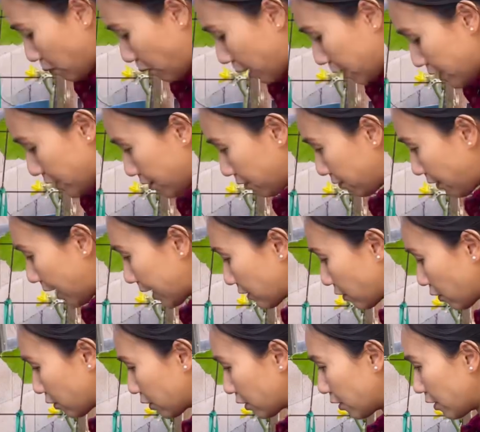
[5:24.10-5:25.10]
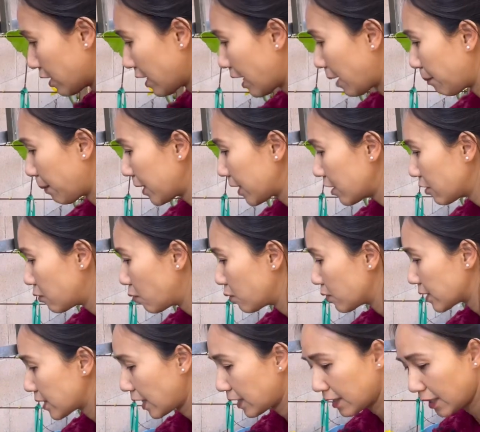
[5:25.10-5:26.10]
Khoảng chừng vài tuần nữa là mấy cái khuôn
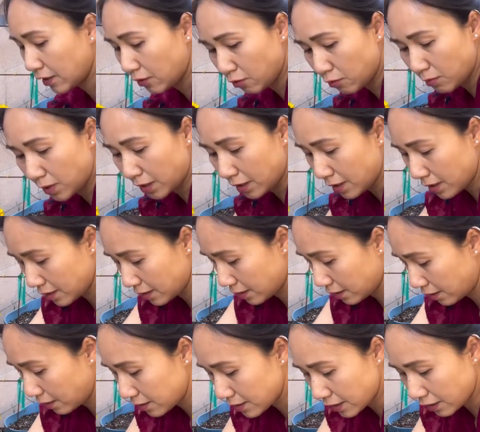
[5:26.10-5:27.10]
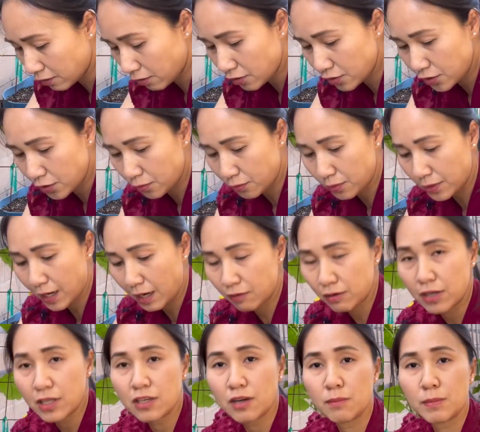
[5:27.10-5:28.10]
xanh này của mình á, nó sẽ có nhiều rau
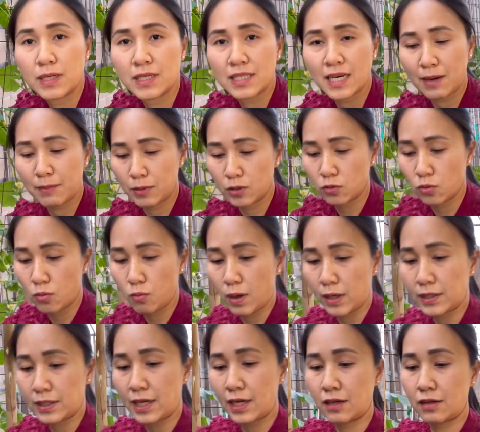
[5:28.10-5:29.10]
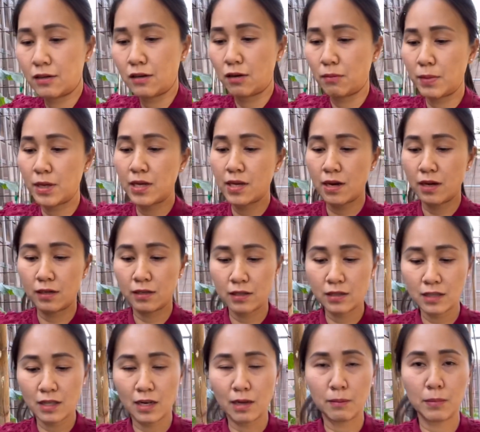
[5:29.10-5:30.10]
để cho mình ra mình thu hoạch nha. Còn bây giờ á,
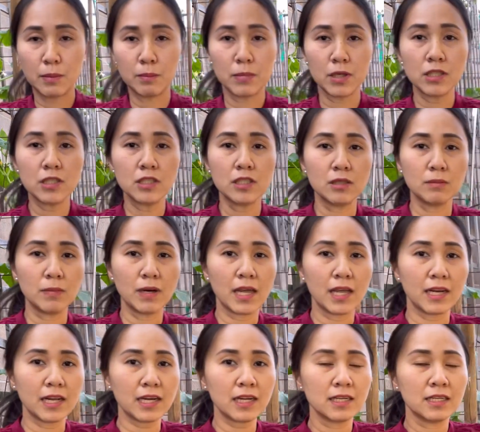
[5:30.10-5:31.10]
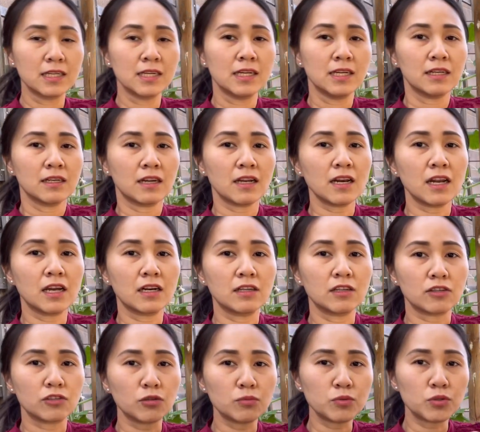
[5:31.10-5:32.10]
là mình mới ươm lên á, nó lên
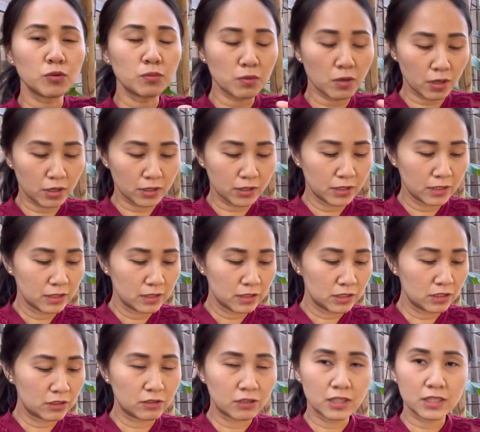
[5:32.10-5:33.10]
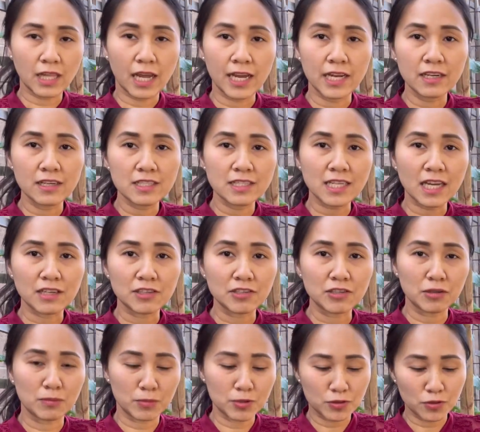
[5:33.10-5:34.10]
được chút chút thôi, chưa có thấy nó xanh
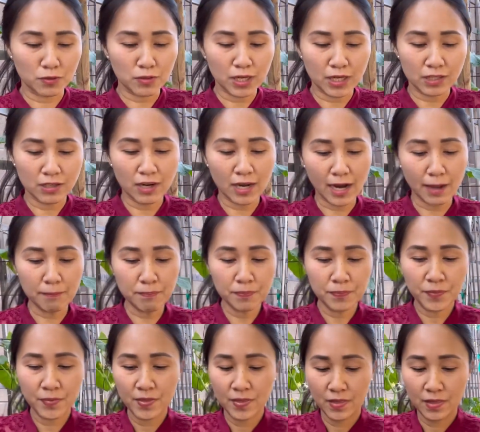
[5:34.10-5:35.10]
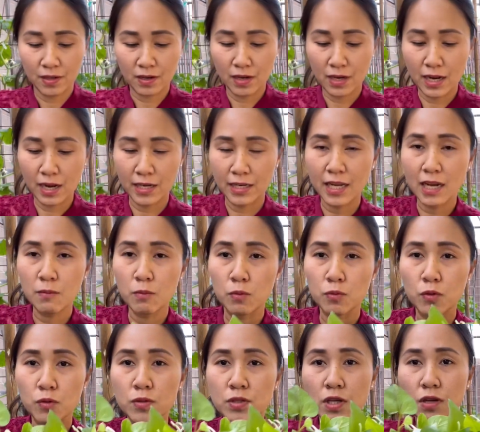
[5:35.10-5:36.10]
rườm ở chỗ này cho lắm. Cái này cắt
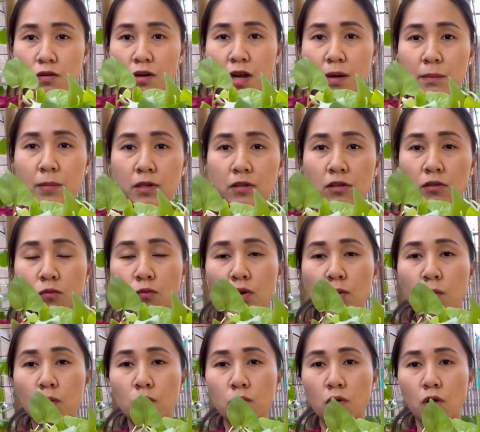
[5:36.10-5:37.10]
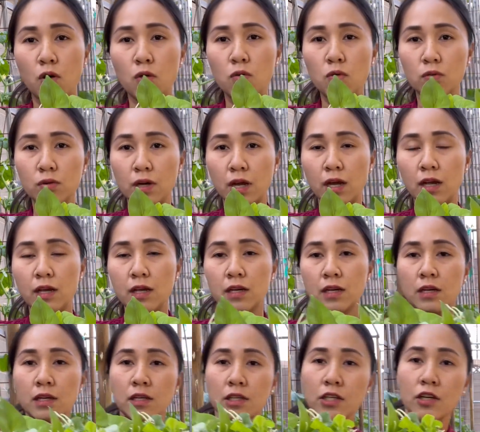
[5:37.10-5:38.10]
một chút xíu là mình được nguyên một rổ luôn nè.
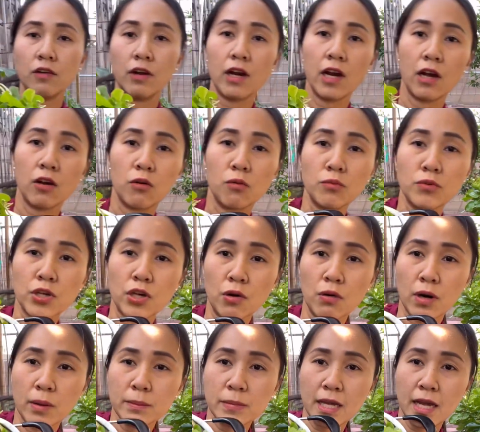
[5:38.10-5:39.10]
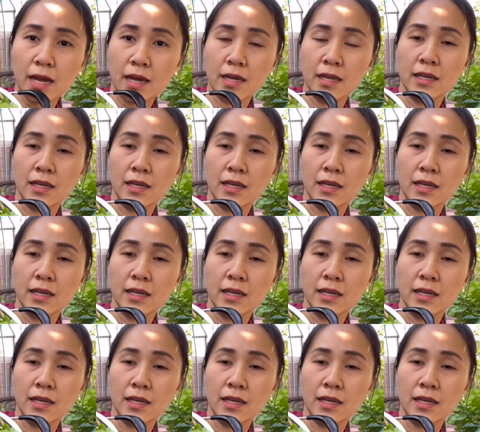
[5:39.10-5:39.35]
Như đây là cũng nhiều lắm nha.